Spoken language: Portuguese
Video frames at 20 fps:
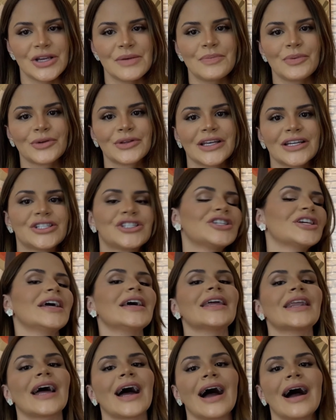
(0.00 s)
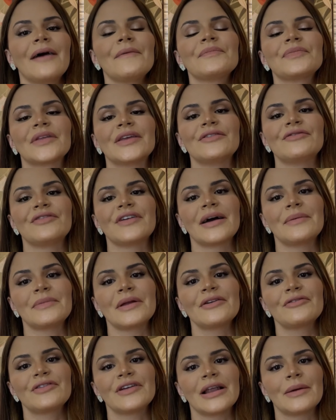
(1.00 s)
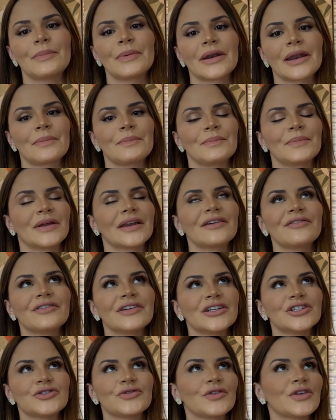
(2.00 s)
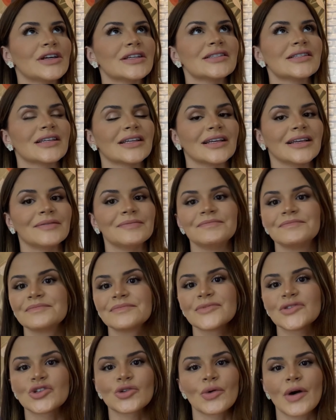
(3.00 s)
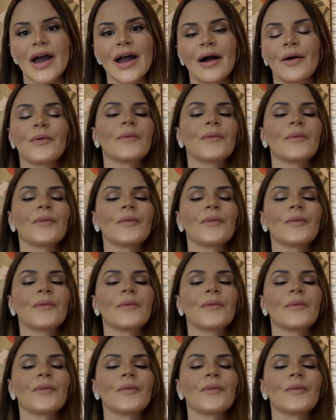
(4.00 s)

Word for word: e poder cheirar e ver a minha filha pela primeira vez foi assim, surreal.